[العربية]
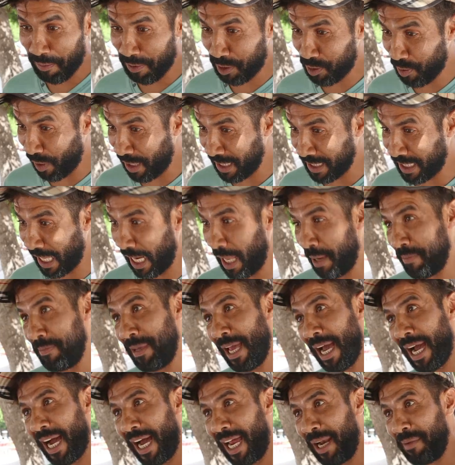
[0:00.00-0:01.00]
باش تولي تلعب
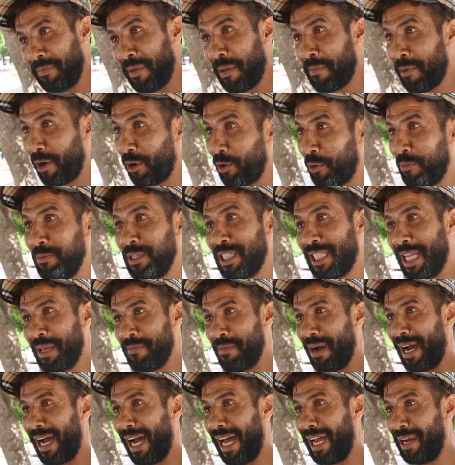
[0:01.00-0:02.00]
يا غالب يا مغلوب مش
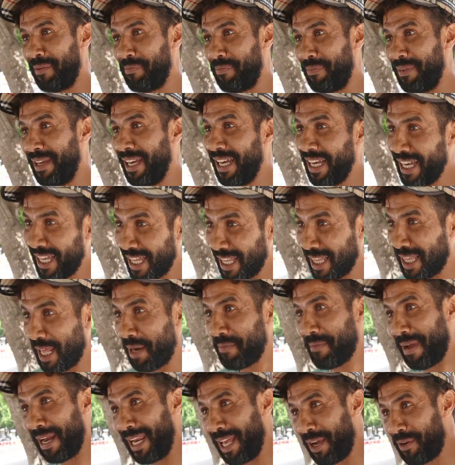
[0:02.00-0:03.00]
ديما غالب
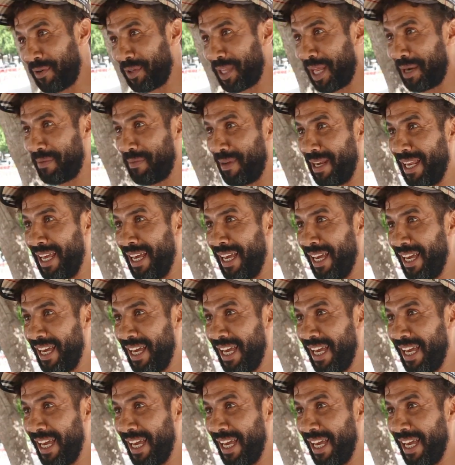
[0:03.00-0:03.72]
ضربه ليك وضربه ليه